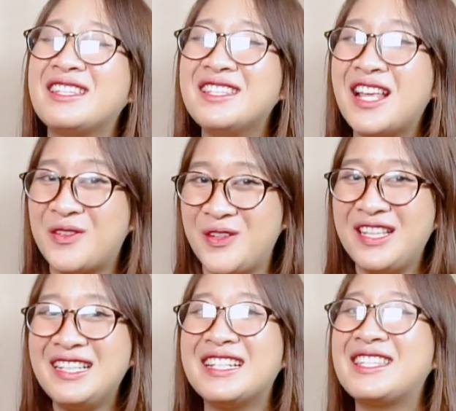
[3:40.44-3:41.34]
essential
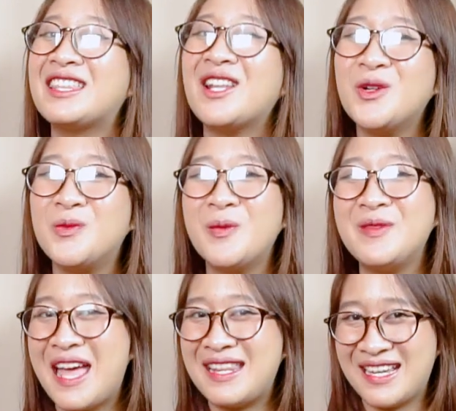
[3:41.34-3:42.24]
oil, kesehatan
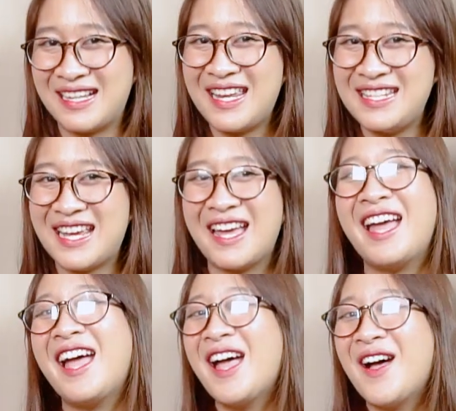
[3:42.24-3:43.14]
umum, dan yang lainnya.
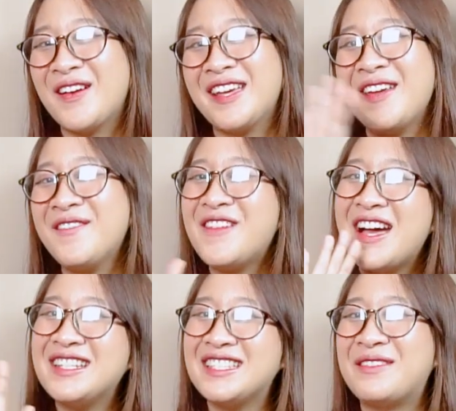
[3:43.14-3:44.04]
Oke,
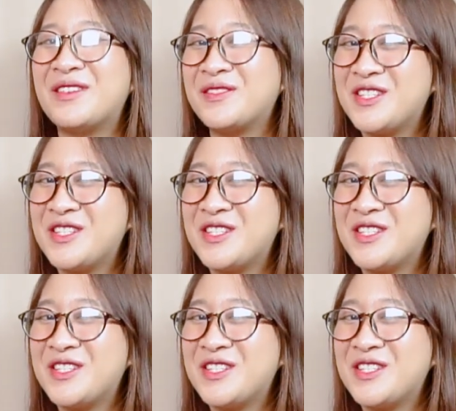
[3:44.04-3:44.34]
bye, selamat